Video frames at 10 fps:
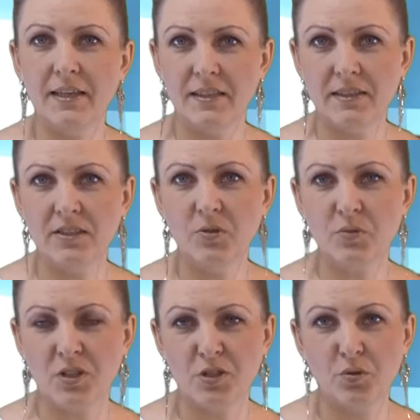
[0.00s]

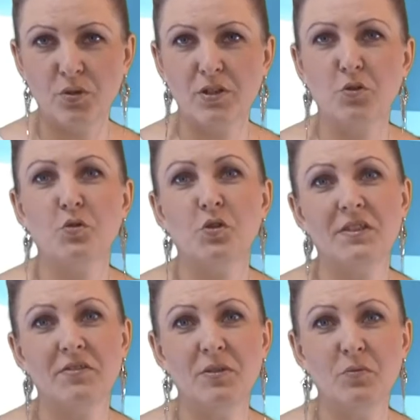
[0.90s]
Искитимский
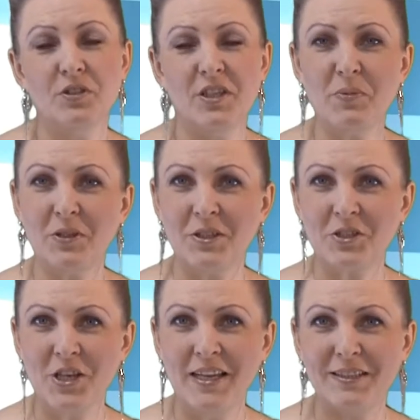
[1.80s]
историко-художественный музей
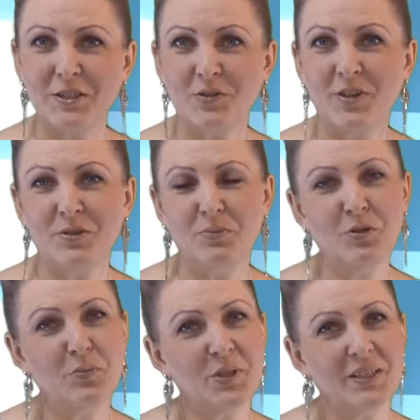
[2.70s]
продолжает
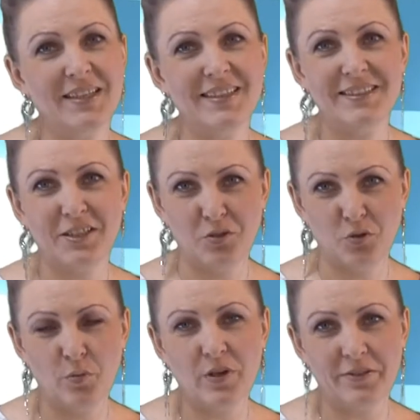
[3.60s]
открывать миру
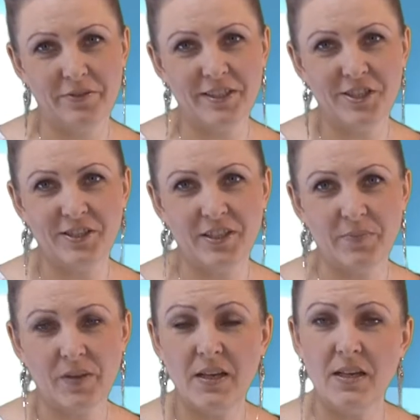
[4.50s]
прекрасное, доброе,
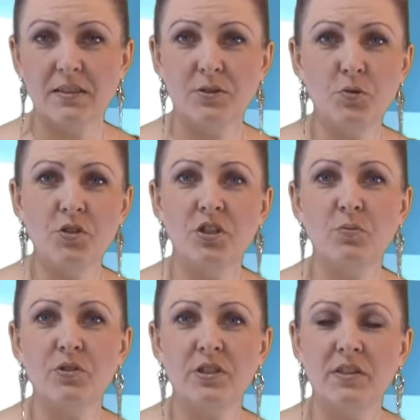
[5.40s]
вечное.
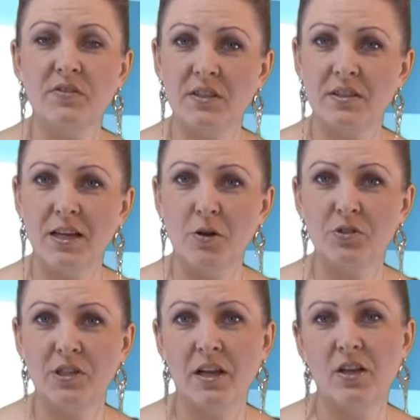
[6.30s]
Сотрудники музея
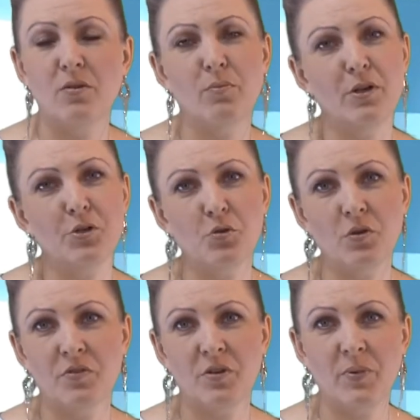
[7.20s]
всегда уделяли
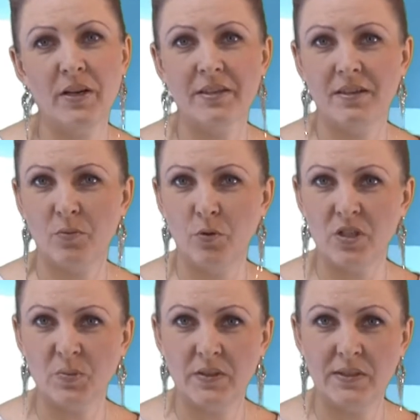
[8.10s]
большое внимание
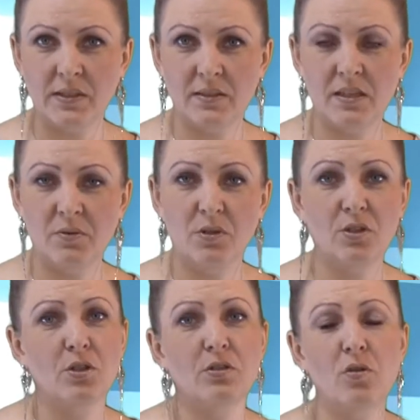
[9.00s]
работе с
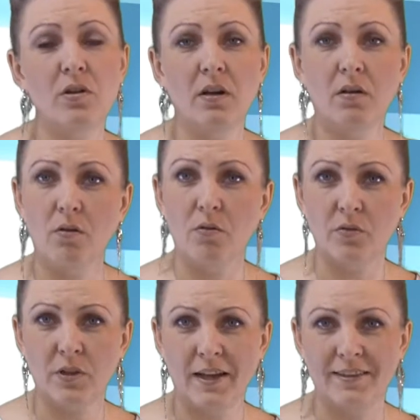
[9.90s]
посетителями не только
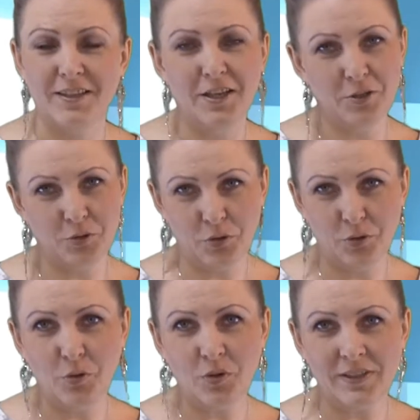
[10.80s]
офлайн,
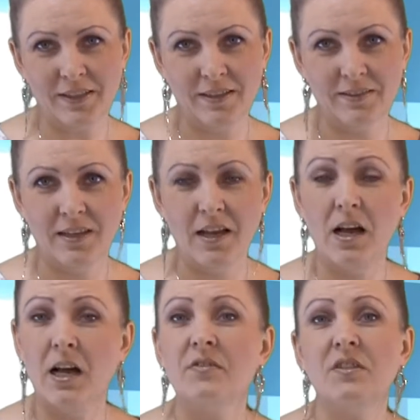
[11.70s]
но и онлайн.
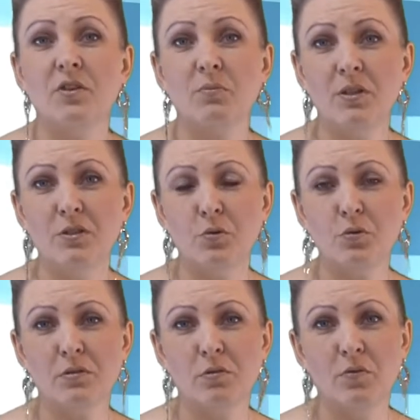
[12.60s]
А в
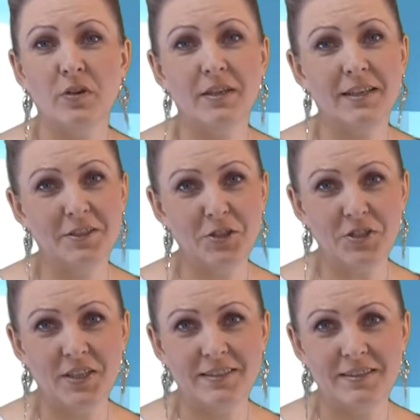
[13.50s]
современных условиях
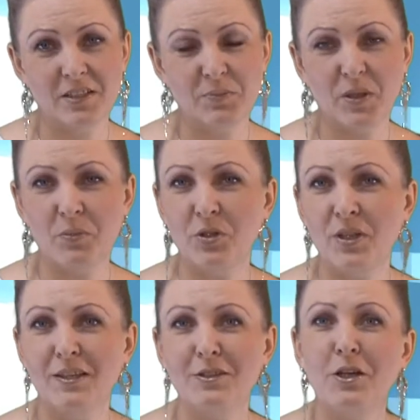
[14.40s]
эта деятельность
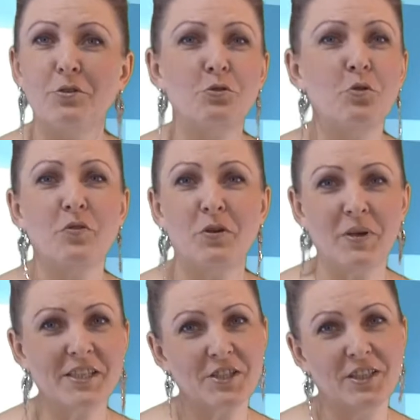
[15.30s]
приобретает
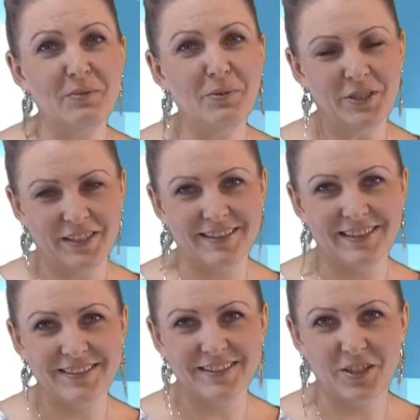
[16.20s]
новые масштабы и
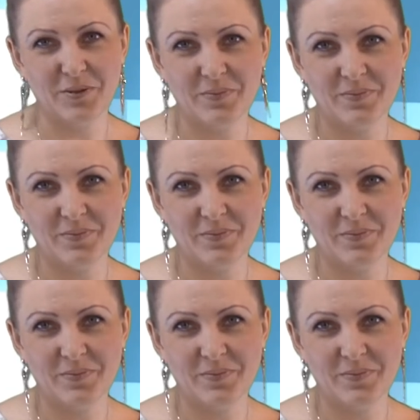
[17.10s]
краски.